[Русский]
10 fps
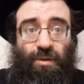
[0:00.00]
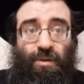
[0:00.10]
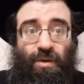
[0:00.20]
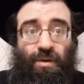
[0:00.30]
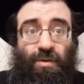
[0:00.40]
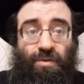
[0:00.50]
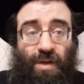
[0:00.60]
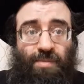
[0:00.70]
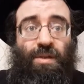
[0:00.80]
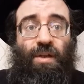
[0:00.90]
только
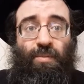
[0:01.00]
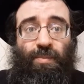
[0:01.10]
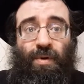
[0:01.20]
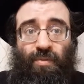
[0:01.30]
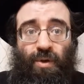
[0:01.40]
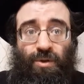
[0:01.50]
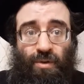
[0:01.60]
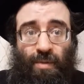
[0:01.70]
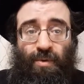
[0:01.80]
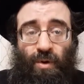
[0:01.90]
Иерусалимский тому приводит, что
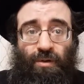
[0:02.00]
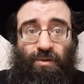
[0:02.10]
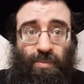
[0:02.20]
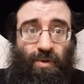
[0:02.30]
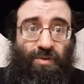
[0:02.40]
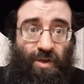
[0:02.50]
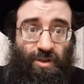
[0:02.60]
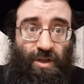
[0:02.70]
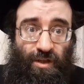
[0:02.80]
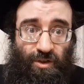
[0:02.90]
Рабьоханан спорит с Реш
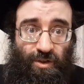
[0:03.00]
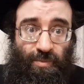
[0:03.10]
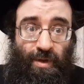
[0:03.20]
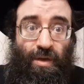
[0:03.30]
Лакишем.